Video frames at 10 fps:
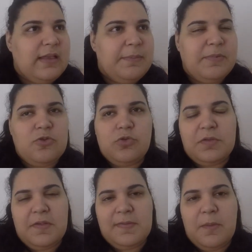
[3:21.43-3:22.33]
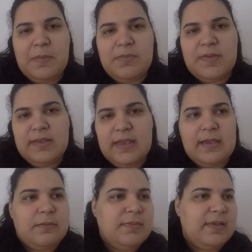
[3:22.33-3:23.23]
tem que pedir autorização para não sei o
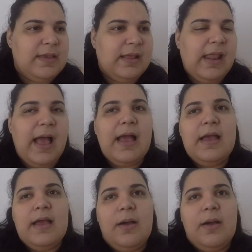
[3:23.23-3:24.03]
que, que não sei o que lá.